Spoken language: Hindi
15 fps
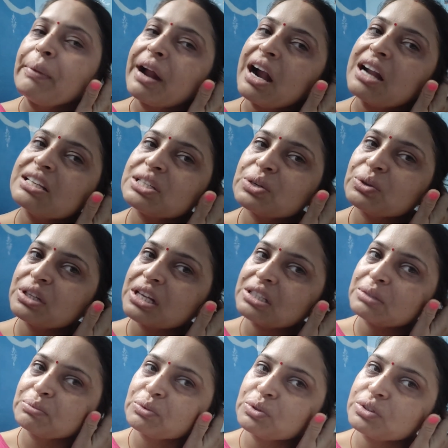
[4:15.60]
प्यार से होता
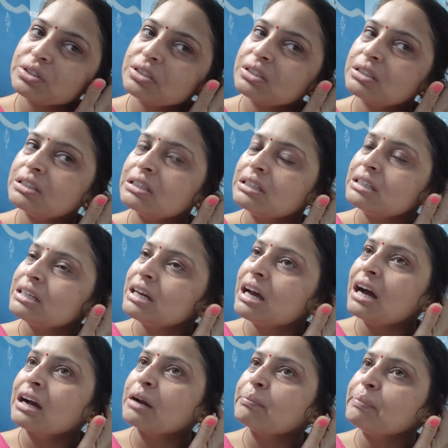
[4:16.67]
है सब कुछ
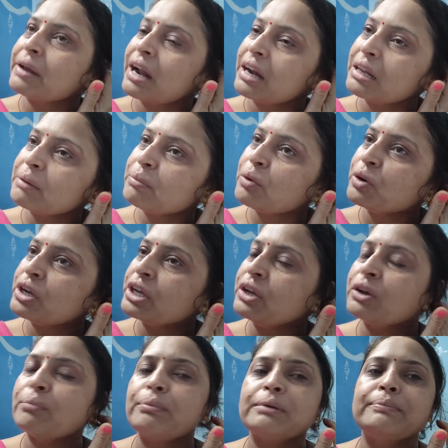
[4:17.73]
अगर प्यार की
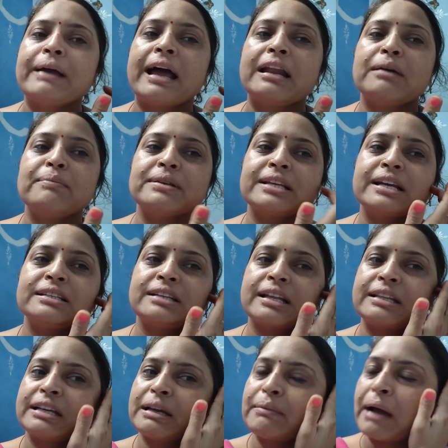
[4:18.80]
बॉन्डिंग बस बहन हमेशा यही
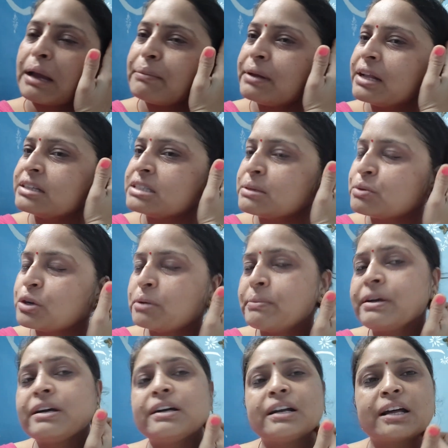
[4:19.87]
चाहती है कि भाई मेरे अच्छे बुरे
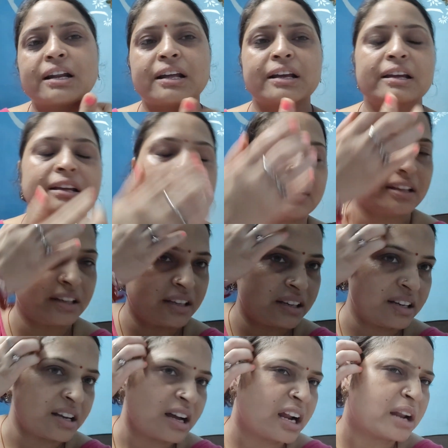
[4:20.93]
में खड़ा रहे
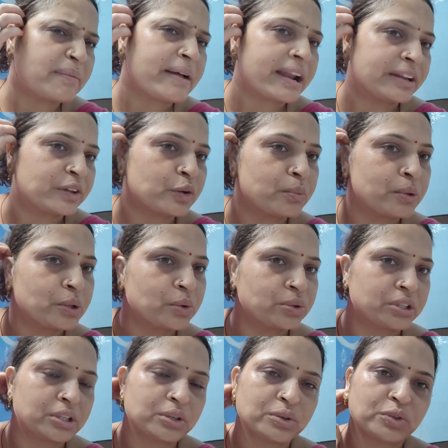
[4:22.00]
हर बहन की उम्मीद
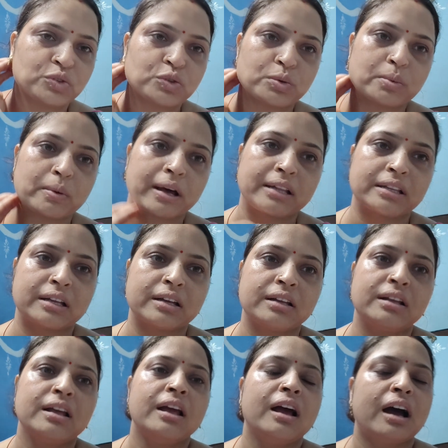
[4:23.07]
होती है देखो जो बात है
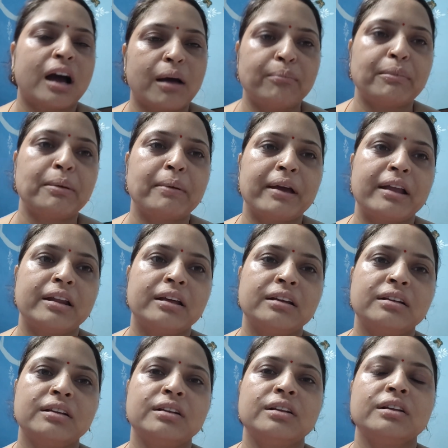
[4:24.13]
हम भी बहन हैं
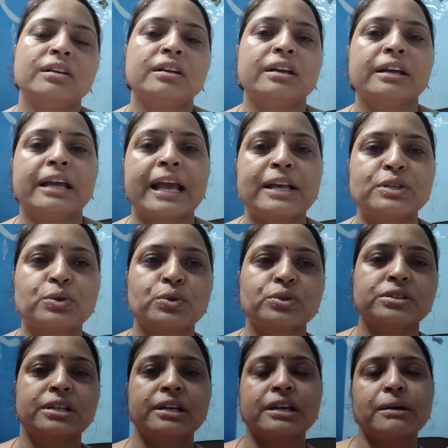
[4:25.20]
यही
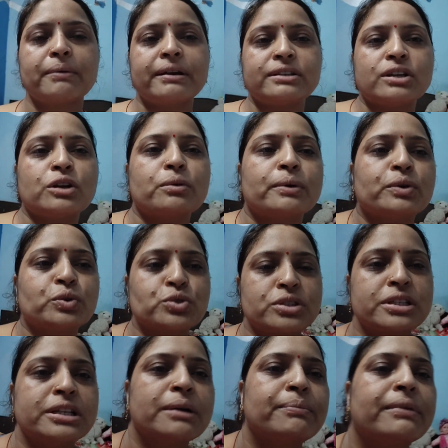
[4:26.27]
सोचते हैं कि भाई चलो भाई
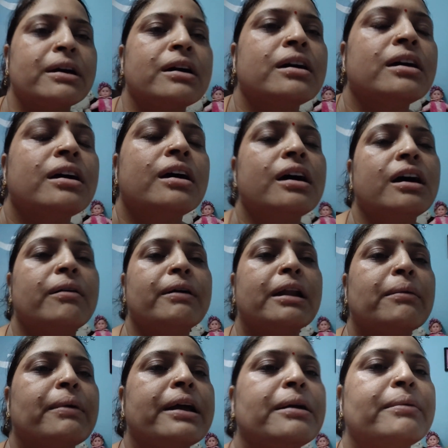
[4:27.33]
कुछ नहीं अपना
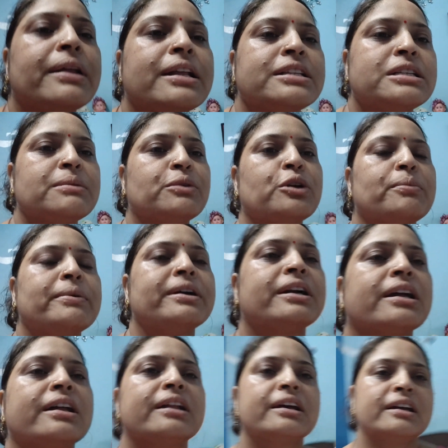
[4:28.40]
हमारा भाई हमारे अच्छे बुरे में
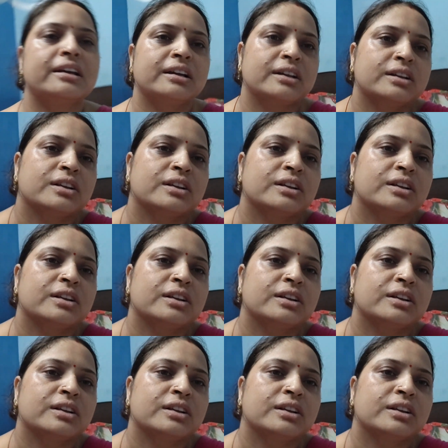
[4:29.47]
खड़ा रहे